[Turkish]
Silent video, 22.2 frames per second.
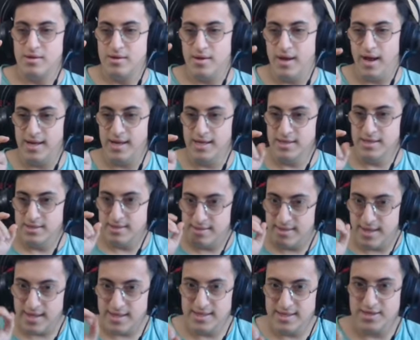Hani
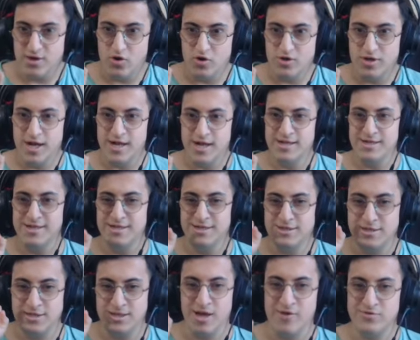geride oynayanlar
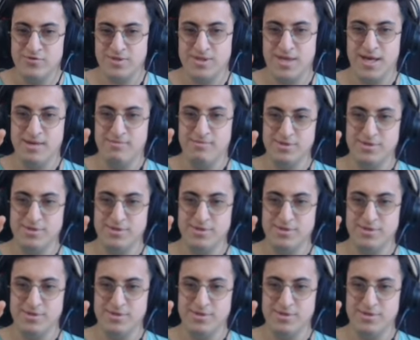için efsane